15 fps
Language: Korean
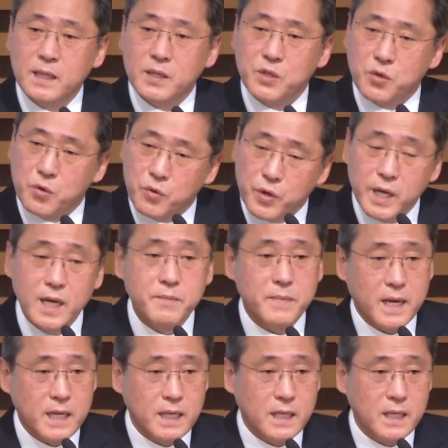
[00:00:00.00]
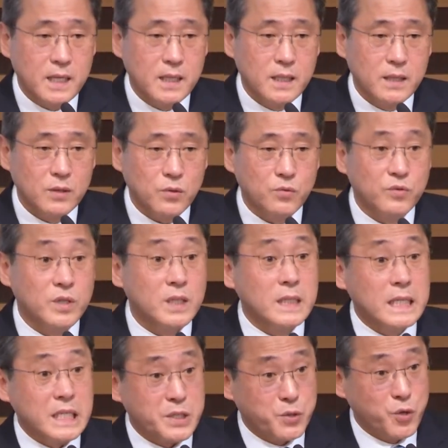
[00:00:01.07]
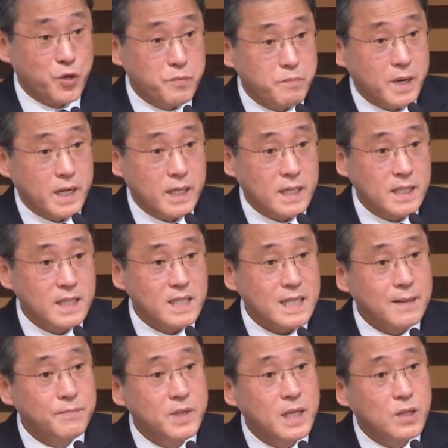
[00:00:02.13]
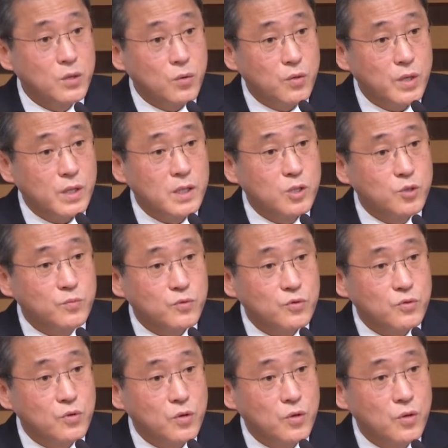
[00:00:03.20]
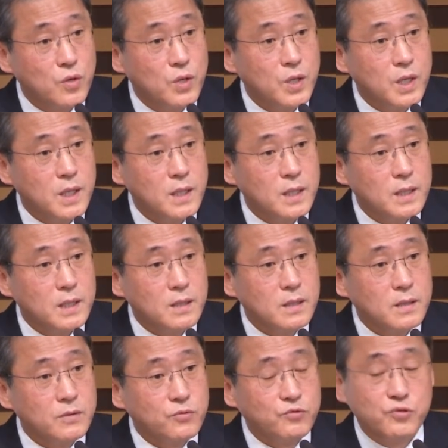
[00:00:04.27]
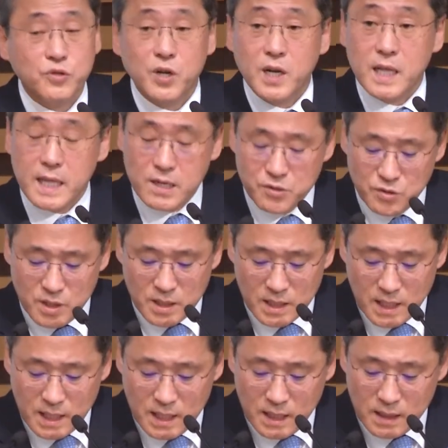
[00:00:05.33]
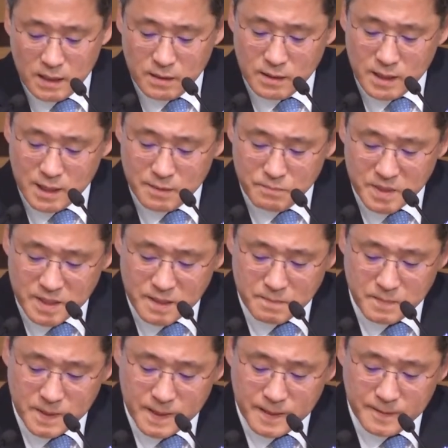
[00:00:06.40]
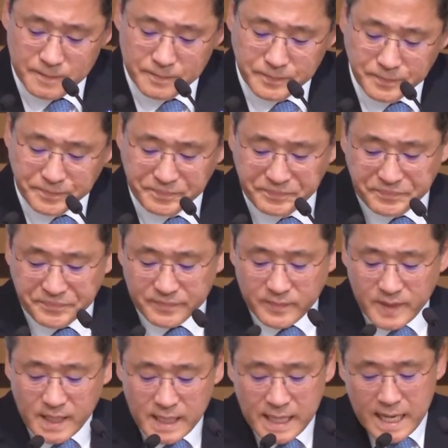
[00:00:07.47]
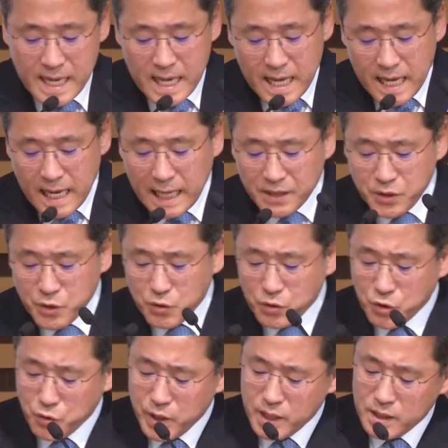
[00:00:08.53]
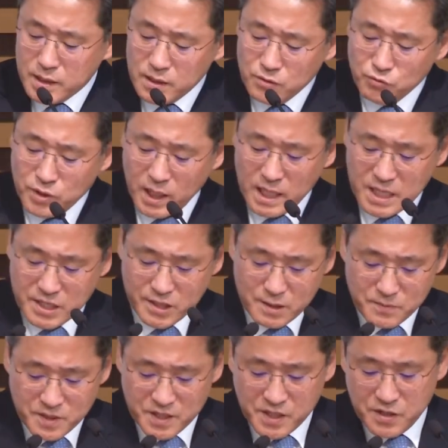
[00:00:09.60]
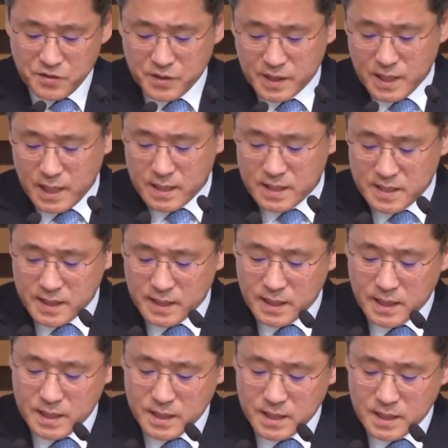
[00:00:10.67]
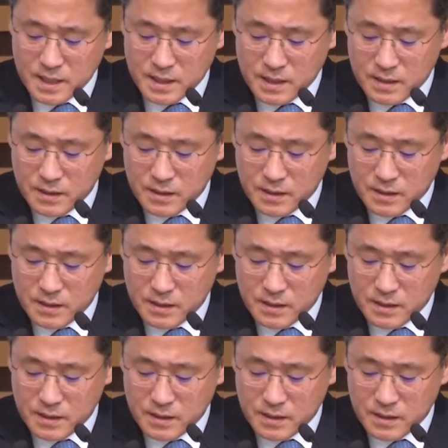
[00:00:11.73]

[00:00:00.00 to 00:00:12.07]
교회만이 또 우리 그리스도인만이 참된 통일을 꿈꾸고 구현해낼 수 있다 이렇게 믿습니다. 안디옥 교회는 우리가 이 시점에서 기억해야 될 세 가지